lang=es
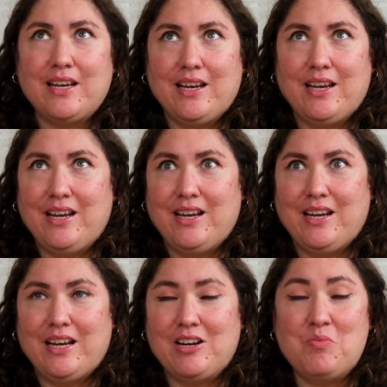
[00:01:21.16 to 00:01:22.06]

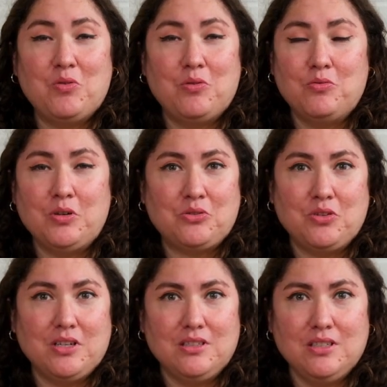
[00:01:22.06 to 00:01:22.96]
que como
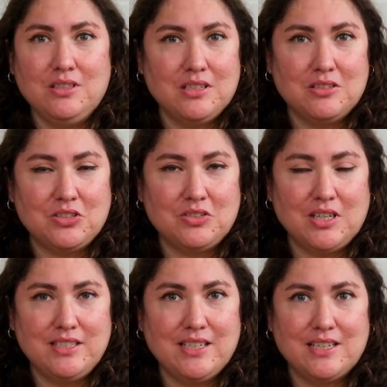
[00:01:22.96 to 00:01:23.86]
estudiante
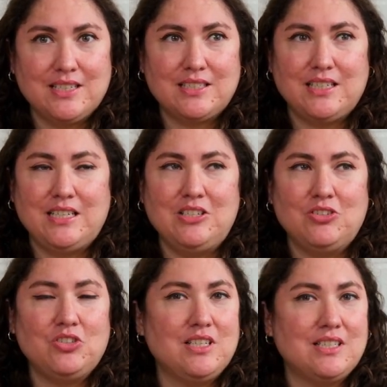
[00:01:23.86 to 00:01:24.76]
internacional llegas y
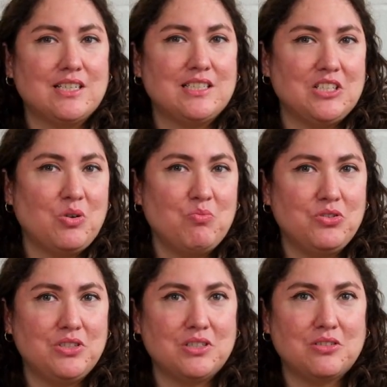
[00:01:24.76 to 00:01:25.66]
no tienes acceso a
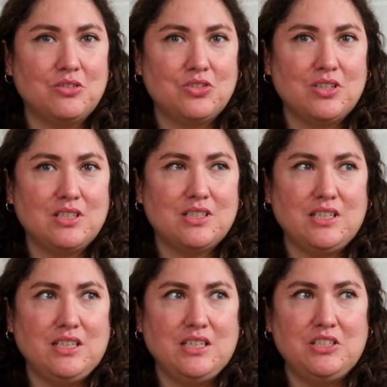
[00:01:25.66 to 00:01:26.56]
muchas cosas
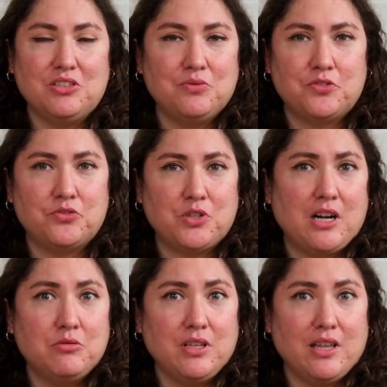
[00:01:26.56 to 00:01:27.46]
y George
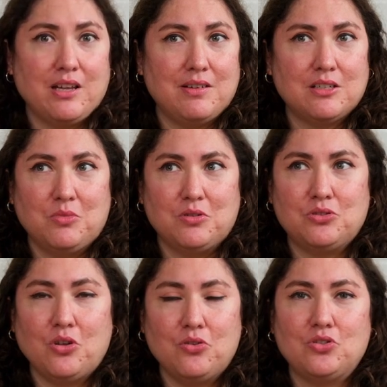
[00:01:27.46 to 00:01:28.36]
Brown te daba como
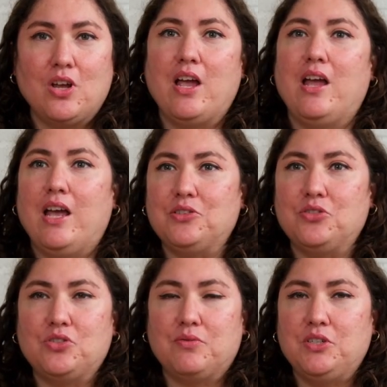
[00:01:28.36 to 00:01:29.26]
todos
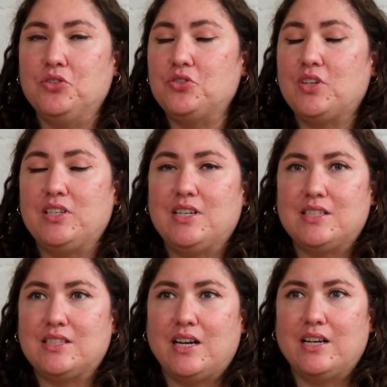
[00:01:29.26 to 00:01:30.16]
esos servicios que ya
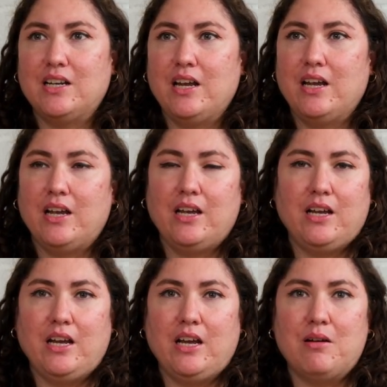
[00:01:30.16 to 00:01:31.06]
están
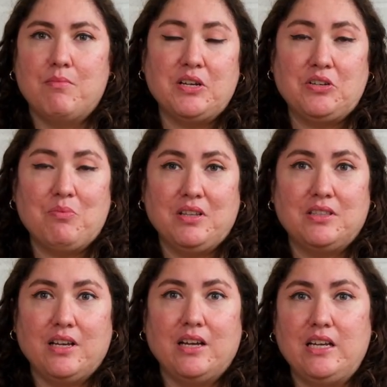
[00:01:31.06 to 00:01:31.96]
eh, mayormente